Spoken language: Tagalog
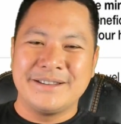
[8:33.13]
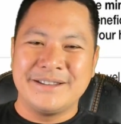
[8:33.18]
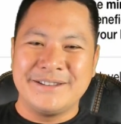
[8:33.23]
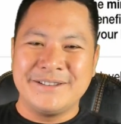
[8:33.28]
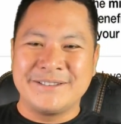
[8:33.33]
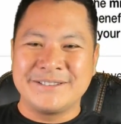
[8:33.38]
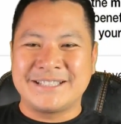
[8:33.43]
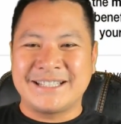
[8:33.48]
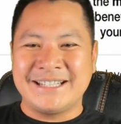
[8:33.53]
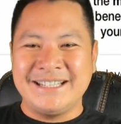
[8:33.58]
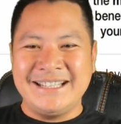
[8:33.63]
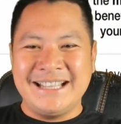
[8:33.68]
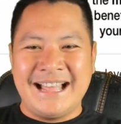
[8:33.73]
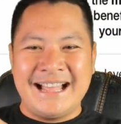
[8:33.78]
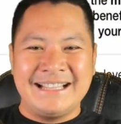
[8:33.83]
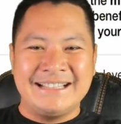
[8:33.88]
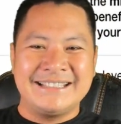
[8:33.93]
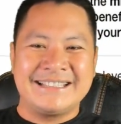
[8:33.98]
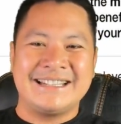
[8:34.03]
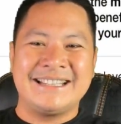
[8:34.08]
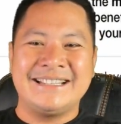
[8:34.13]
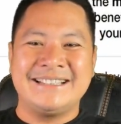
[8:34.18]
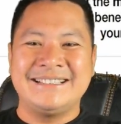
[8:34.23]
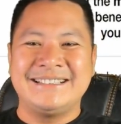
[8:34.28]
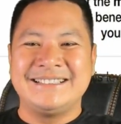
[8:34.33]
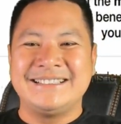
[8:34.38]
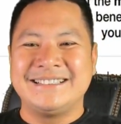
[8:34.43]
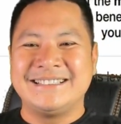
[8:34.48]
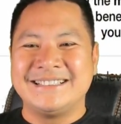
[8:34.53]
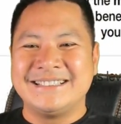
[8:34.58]
Yung
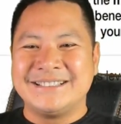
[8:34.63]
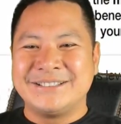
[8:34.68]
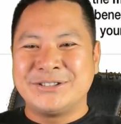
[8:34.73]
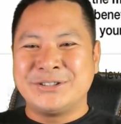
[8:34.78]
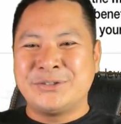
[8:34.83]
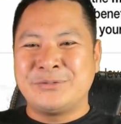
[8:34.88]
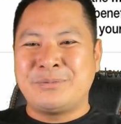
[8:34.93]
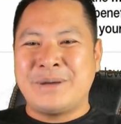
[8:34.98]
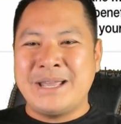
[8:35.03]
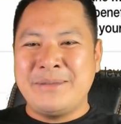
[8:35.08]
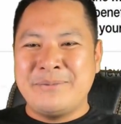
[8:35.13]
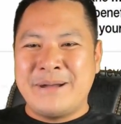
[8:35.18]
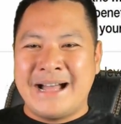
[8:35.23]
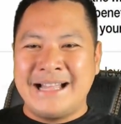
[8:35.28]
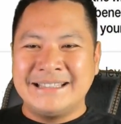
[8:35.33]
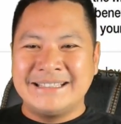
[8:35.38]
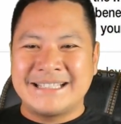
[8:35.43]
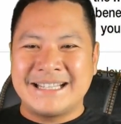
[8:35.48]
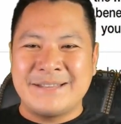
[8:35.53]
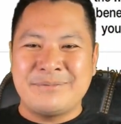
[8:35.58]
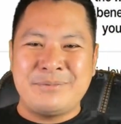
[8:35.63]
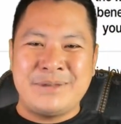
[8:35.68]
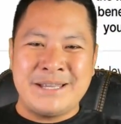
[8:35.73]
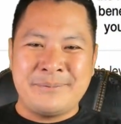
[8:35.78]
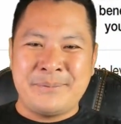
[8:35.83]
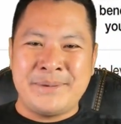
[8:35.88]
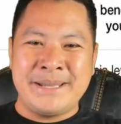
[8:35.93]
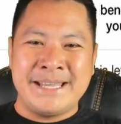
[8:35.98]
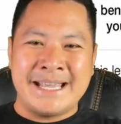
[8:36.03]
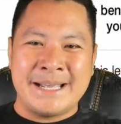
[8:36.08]
300 to 500
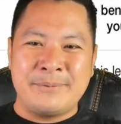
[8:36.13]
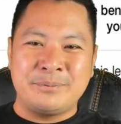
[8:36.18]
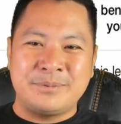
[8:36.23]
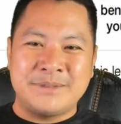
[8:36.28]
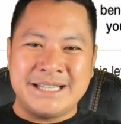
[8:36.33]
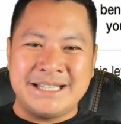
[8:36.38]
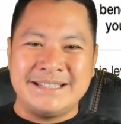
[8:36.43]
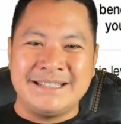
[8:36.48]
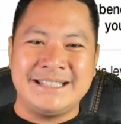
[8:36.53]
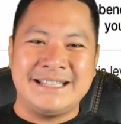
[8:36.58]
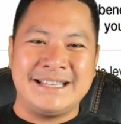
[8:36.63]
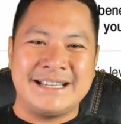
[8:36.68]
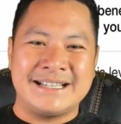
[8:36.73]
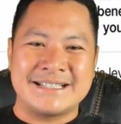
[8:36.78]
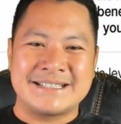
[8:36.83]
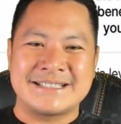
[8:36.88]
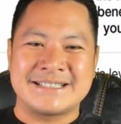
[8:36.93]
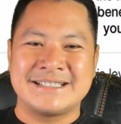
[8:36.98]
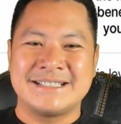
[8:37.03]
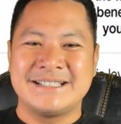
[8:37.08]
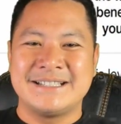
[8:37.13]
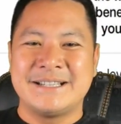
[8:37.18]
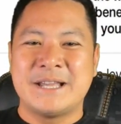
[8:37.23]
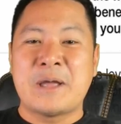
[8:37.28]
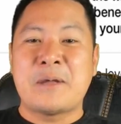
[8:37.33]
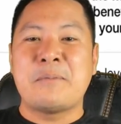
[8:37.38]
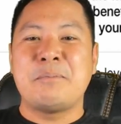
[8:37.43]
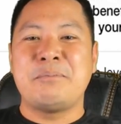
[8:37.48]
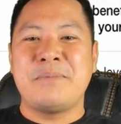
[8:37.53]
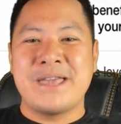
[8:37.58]
ppm TDS,
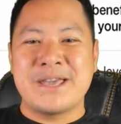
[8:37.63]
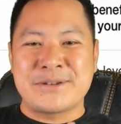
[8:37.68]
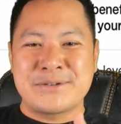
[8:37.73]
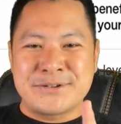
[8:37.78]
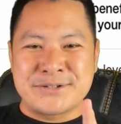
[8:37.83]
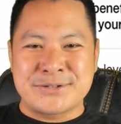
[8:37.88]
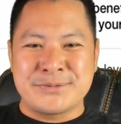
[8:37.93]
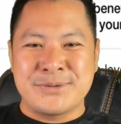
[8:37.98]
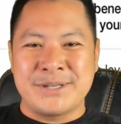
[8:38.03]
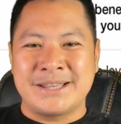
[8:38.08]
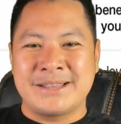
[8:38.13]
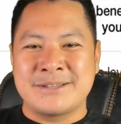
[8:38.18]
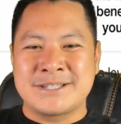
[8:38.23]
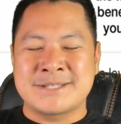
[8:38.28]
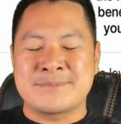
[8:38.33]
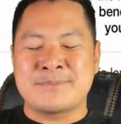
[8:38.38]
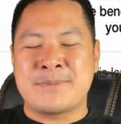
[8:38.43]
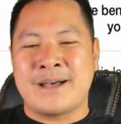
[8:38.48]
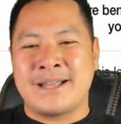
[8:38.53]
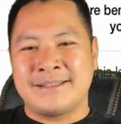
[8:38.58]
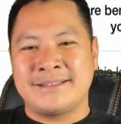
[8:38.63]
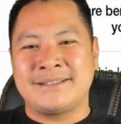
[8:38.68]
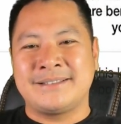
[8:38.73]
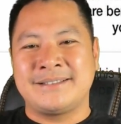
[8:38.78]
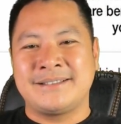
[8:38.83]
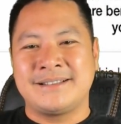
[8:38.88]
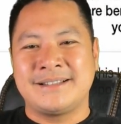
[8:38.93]
merong sweet spot